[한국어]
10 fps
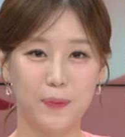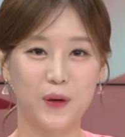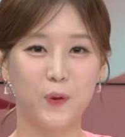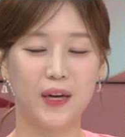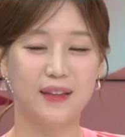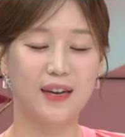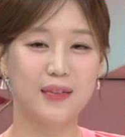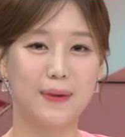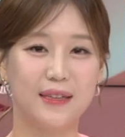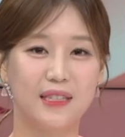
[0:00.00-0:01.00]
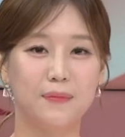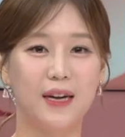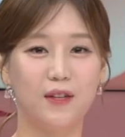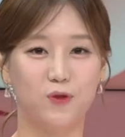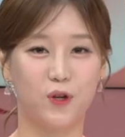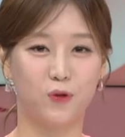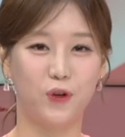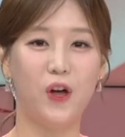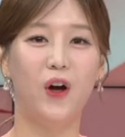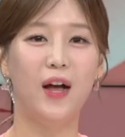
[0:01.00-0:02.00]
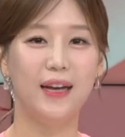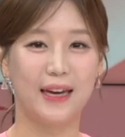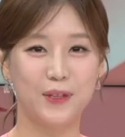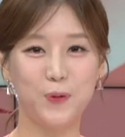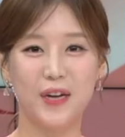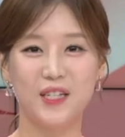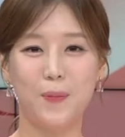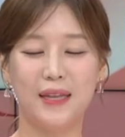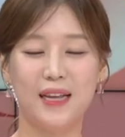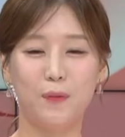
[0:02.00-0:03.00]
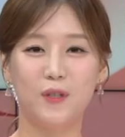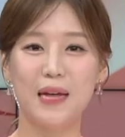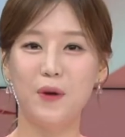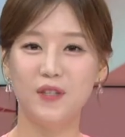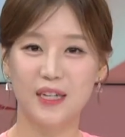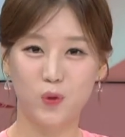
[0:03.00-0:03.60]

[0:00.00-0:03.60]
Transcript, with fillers: 필요가 있다는 말씀을 해주셨고요. 계속해서 만나볼 세 번째